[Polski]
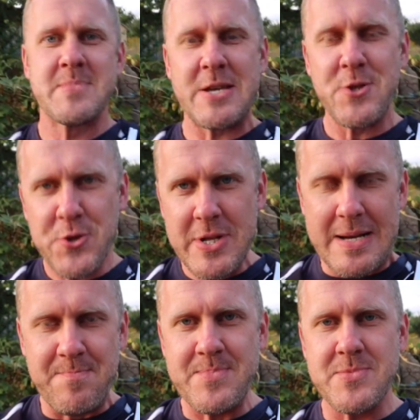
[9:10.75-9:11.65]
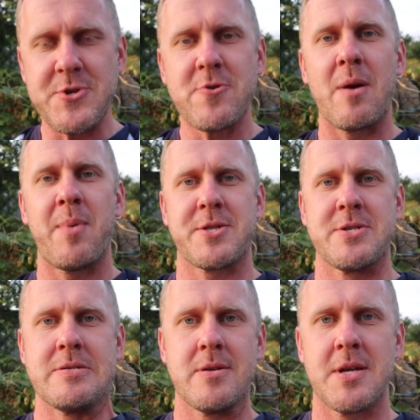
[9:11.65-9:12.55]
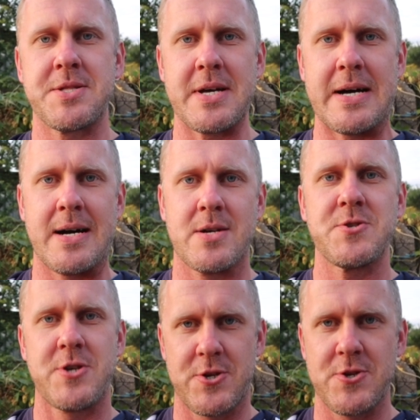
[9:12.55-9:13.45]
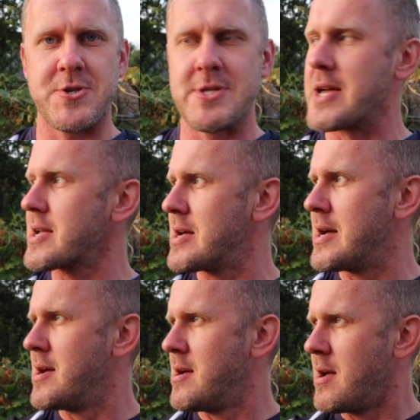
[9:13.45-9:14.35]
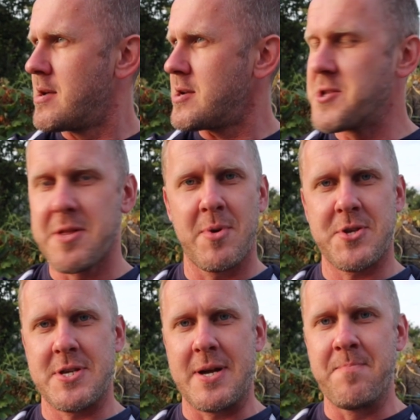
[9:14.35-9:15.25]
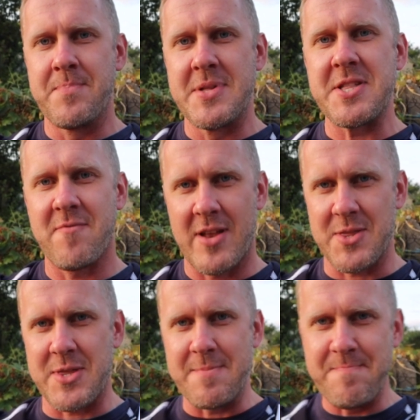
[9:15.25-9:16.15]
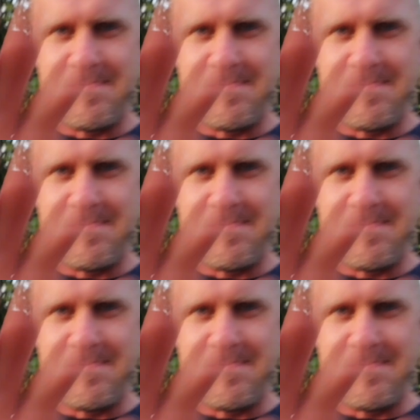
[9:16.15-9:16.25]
I to tyle. Dziękuję bardzo e, za dzisiejszy odcinek i do zobaczenia za dwa lata.